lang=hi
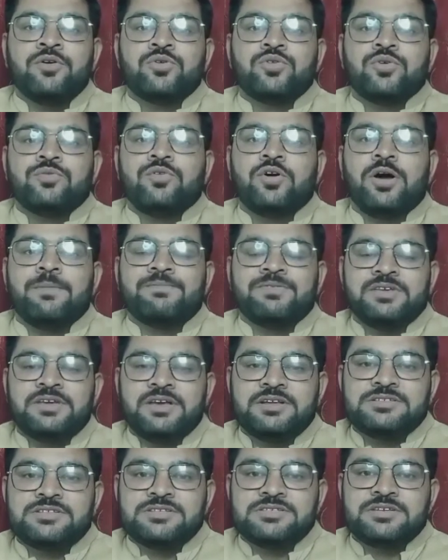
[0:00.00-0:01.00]
तो वो आप
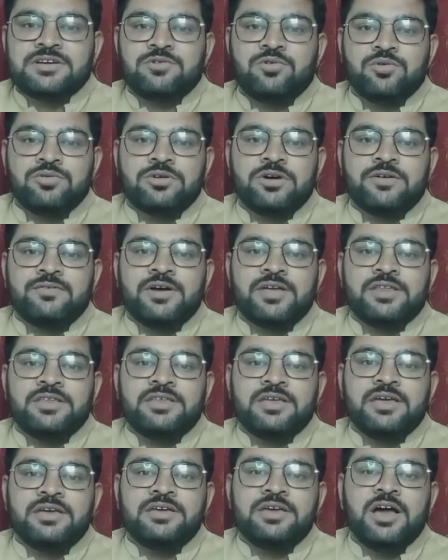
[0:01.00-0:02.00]
सी से खुद
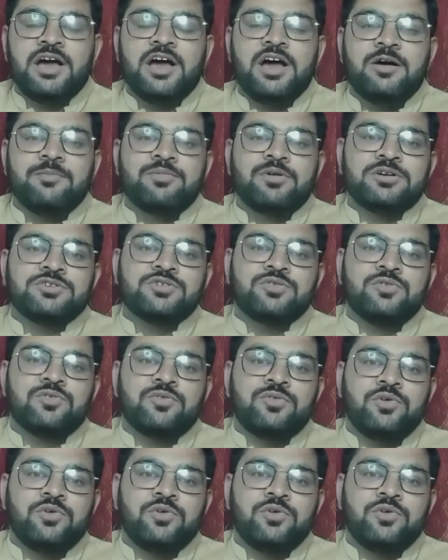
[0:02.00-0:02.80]
करवाते हैं या आपका जो